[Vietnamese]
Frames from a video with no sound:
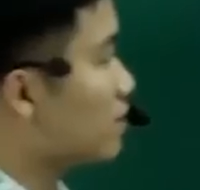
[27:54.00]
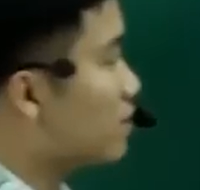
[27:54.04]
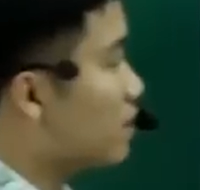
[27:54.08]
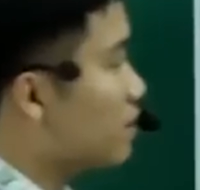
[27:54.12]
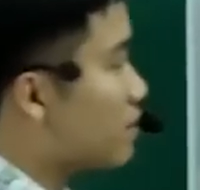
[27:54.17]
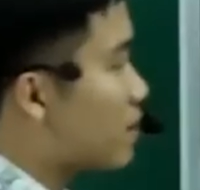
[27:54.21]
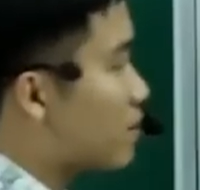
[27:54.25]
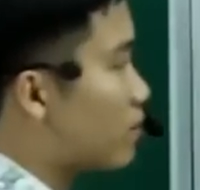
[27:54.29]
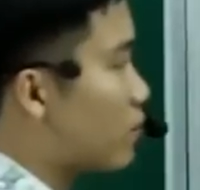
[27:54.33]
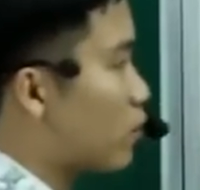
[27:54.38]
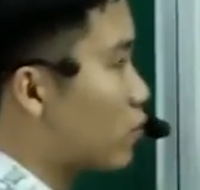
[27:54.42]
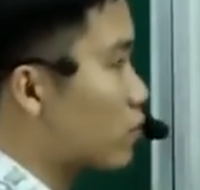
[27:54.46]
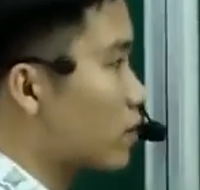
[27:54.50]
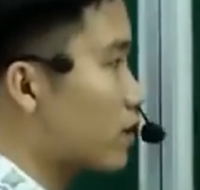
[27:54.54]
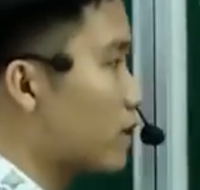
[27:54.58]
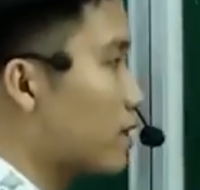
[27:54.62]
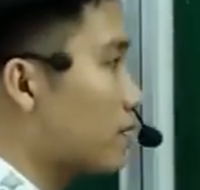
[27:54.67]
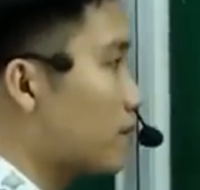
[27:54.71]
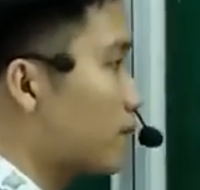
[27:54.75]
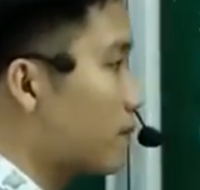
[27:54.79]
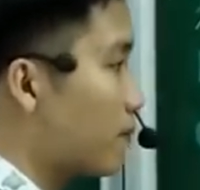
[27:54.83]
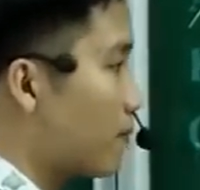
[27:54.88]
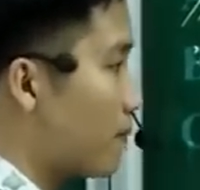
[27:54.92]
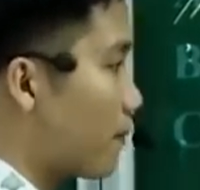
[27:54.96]
tiếp x bằng 1
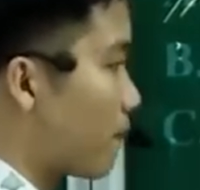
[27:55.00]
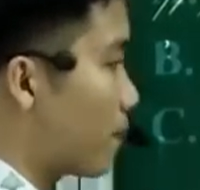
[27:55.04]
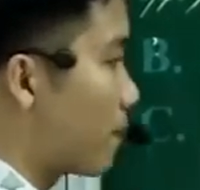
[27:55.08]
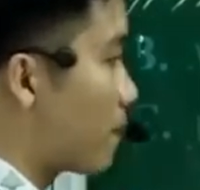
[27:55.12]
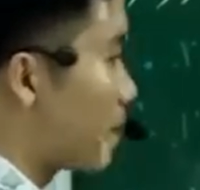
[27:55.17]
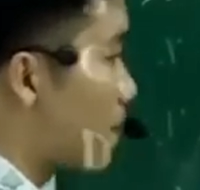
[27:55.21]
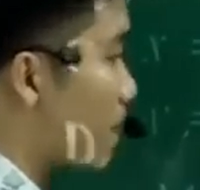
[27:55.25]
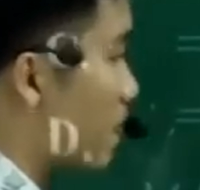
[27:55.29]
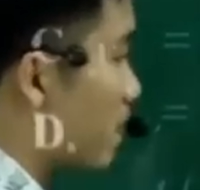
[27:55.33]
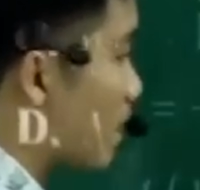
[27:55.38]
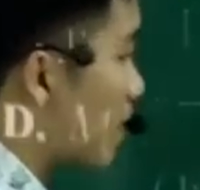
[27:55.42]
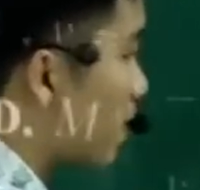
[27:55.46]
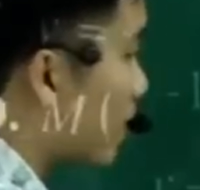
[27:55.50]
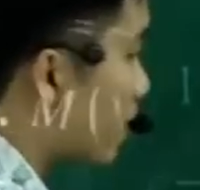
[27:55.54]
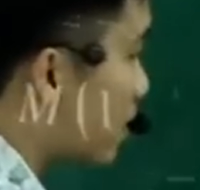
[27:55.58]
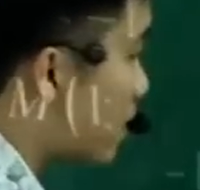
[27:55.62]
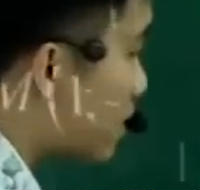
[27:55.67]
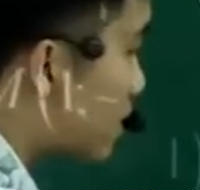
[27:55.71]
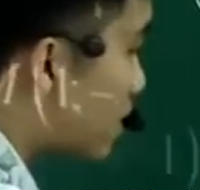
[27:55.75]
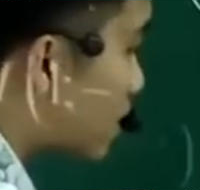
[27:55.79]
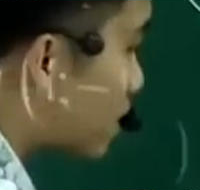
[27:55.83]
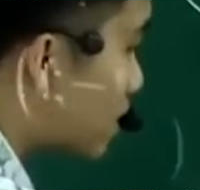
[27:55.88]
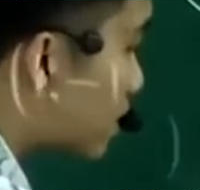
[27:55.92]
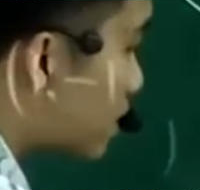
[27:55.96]
này.
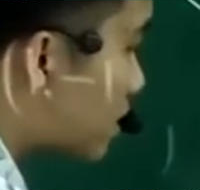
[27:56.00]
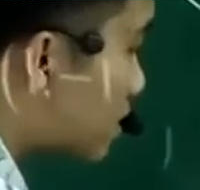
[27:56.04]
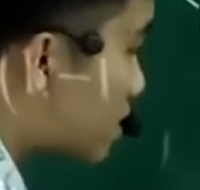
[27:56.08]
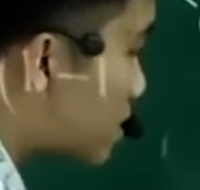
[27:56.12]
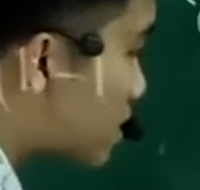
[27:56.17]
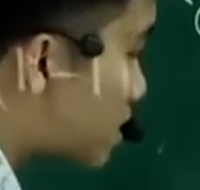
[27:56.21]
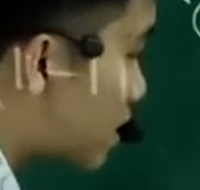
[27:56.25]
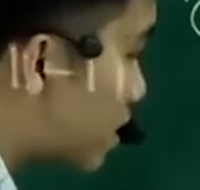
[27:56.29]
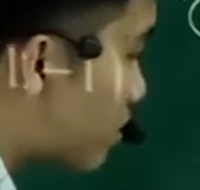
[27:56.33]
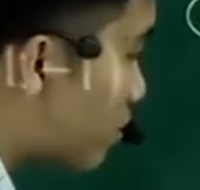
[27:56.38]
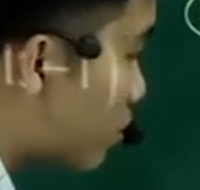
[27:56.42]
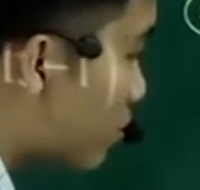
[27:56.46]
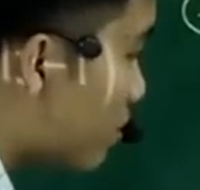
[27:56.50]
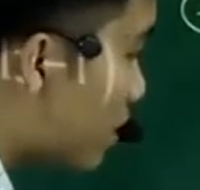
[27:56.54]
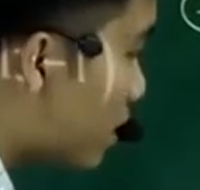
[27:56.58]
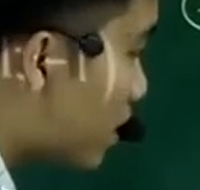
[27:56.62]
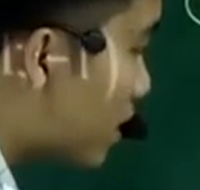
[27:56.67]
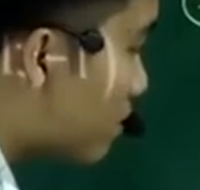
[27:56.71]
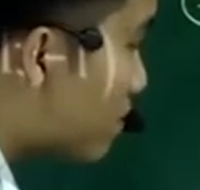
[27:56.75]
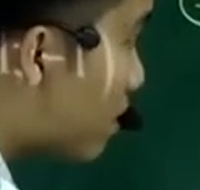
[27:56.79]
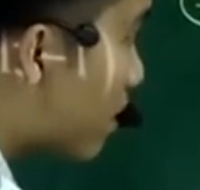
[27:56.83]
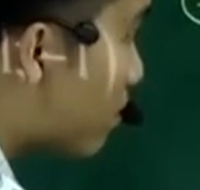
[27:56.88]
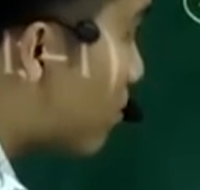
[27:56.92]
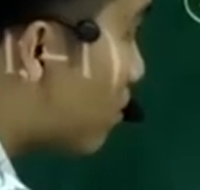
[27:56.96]
Giờ muốn
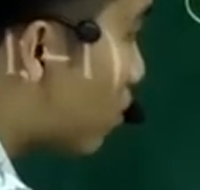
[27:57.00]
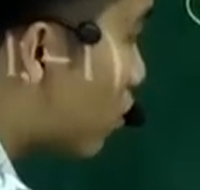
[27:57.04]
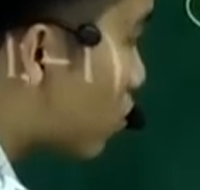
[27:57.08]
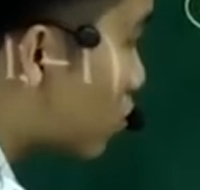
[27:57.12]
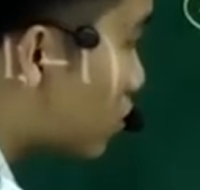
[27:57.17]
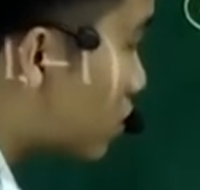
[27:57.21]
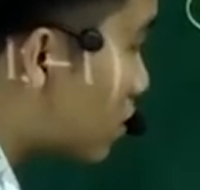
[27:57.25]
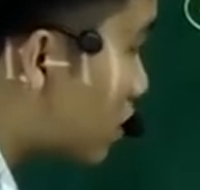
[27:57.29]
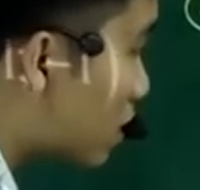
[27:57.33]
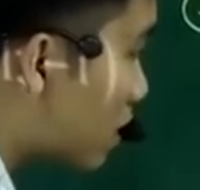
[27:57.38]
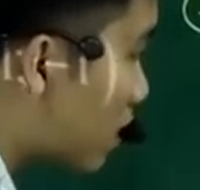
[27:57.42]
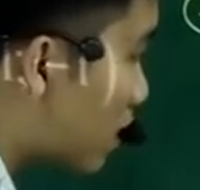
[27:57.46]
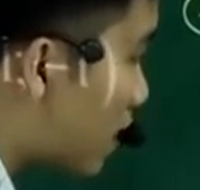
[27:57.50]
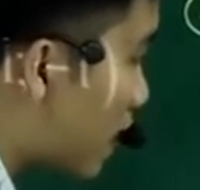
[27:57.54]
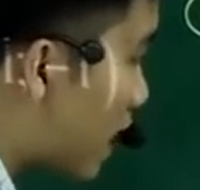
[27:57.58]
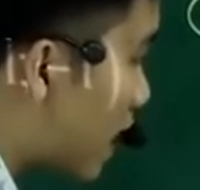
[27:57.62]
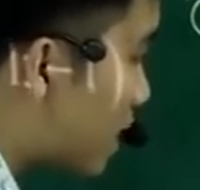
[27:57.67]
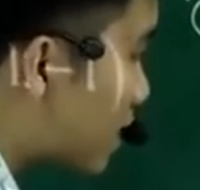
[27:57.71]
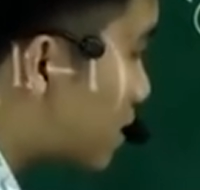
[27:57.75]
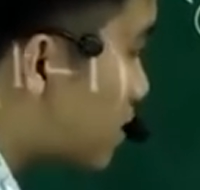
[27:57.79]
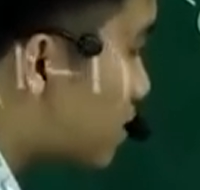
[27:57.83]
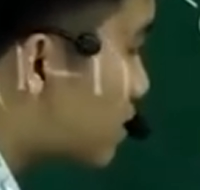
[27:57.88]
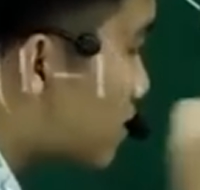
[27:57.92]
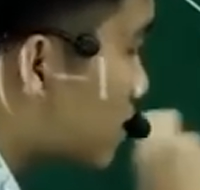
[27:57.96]
biết x bằng 1
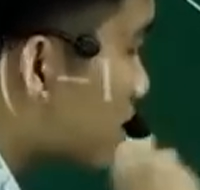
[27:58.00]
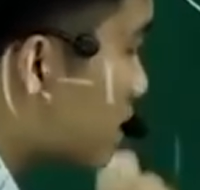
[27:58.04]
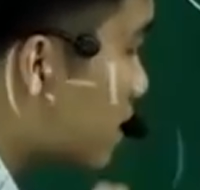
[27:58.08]
là cực